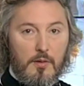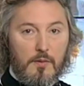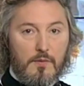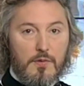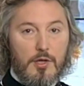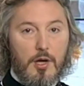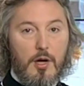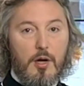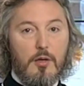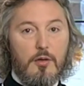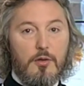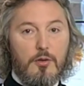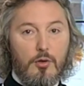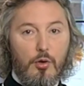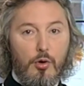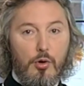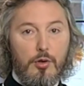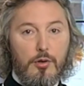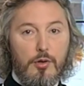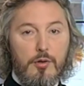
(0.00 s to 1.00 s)
Всех,
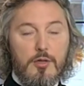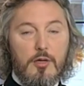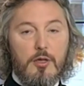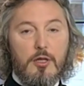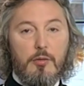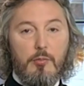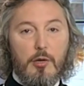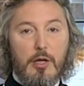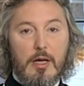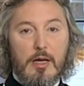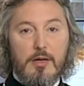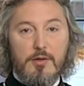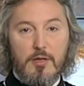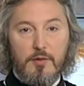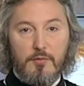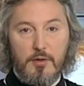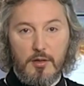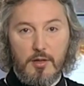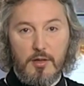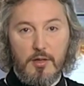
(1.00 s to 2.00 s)
кто носит имена
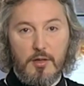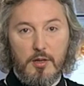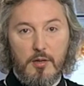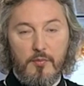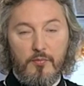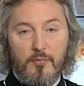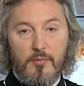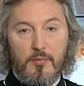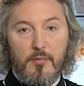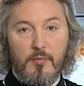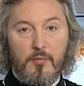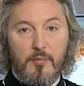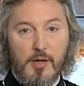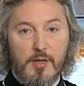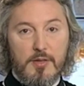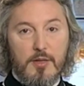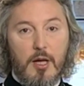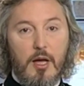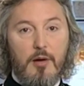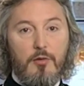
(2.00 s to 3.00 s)
святых,
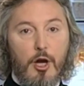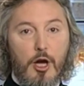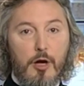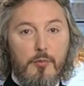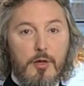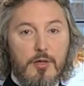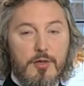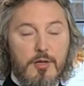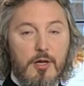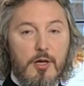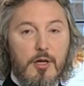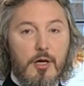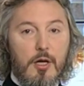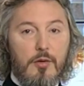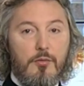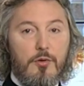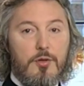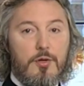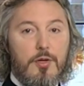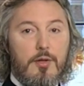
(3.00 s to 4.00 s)
прославляемых
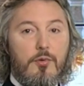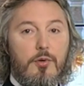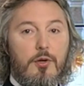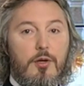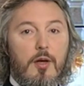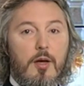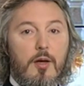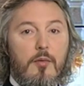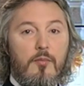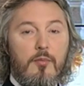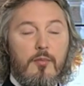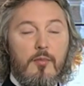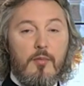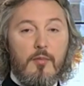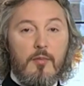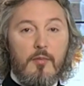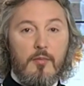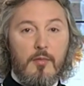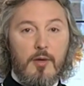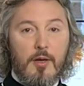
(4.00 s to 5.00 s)
Церковью сегодня,
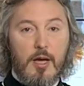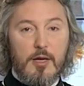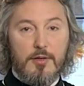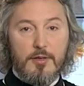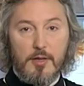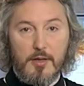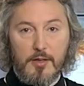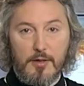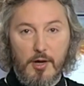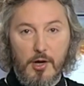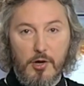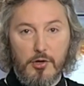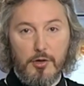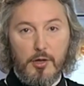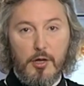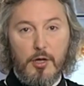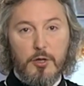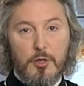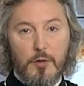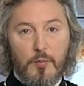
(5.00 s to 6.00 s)
я
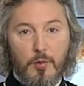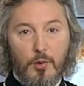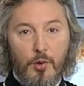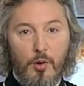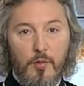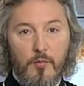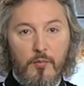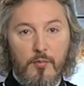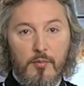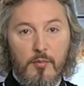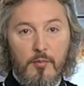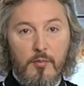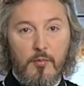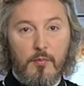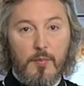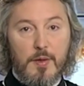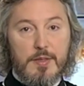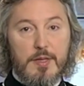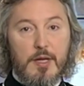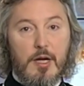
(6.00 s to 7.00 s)
сердечно и тепло
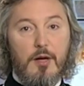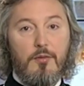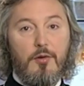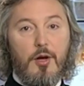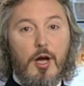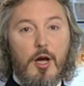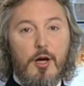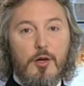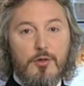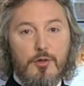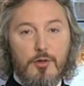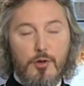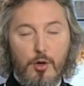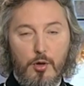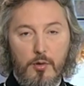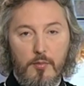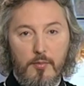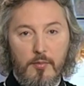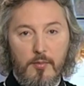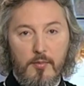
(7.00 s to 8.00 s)
поздравляю с
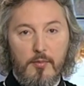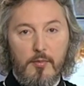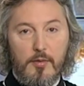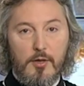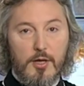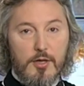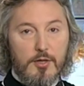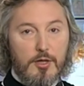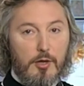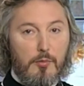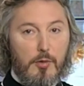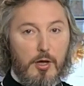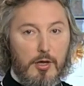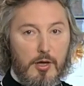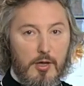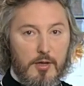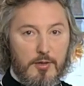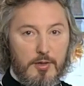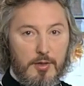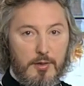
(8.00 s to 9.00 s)
Днем
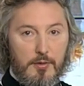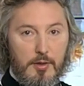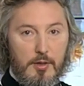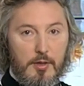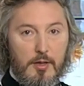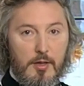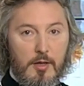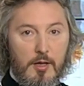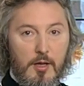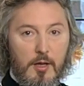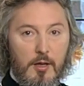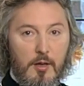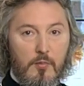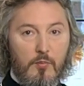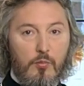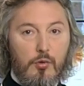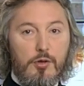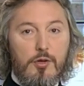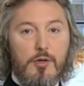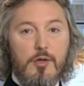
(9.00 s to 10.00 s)
Тезаименитства.
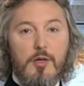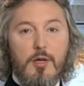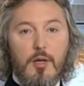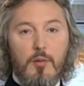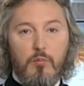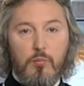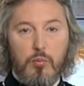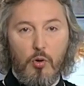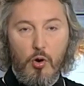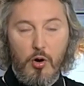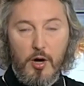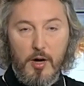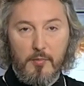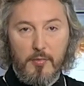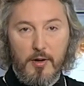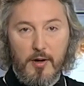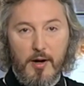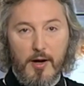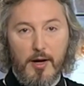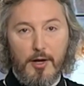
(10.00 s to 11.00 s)
Будьте
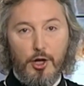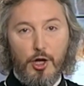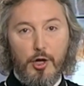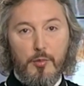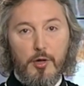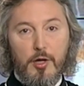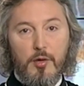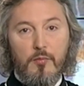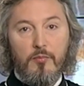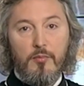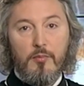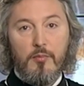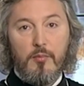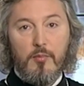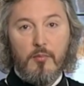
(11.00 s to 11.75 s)
Богом хранимы,